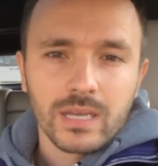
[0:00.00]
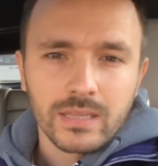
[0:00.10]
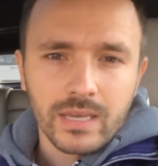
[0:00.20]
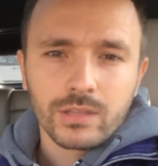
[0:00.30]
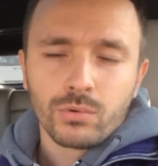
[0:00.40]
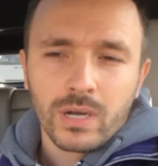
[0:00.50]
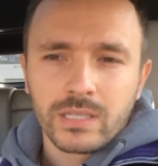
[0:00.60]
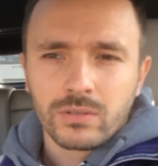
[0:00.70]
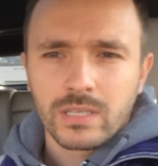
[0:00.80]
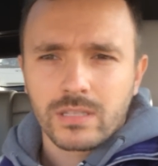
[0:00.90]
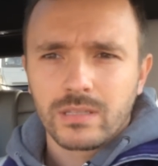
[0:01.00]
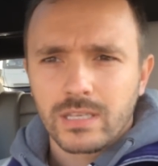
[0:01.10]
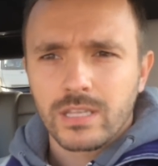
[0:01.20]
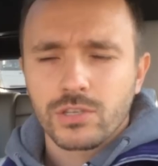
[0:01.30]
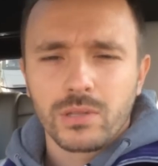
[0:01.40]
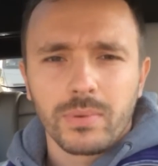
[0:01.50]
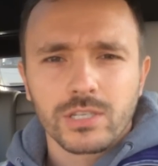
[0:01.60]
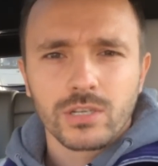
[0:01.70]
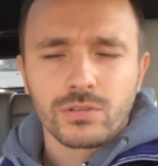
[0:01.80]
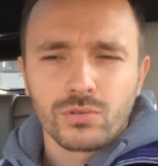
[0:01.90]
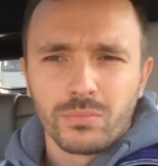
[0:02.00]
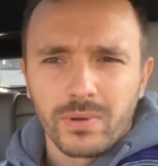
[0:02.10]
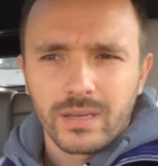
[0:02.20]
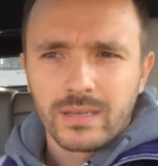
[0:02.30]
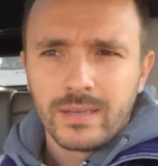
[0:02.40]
а на это уходило достаточно большие суммы.